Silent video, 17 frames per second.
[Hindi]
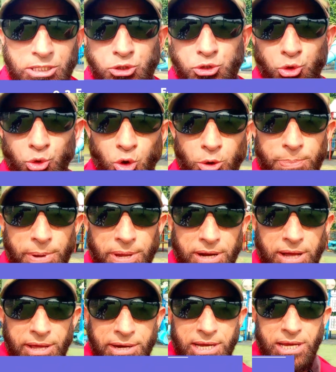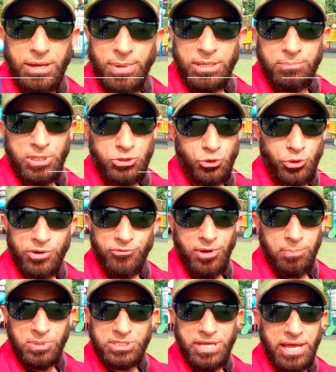इन झूलों पर आने के बाद बच्चों ने
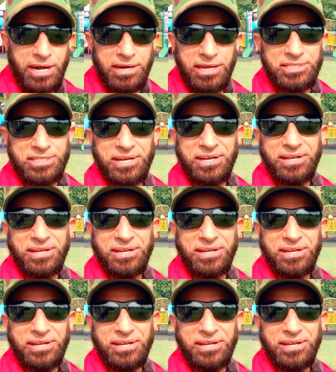वापस घर नहीं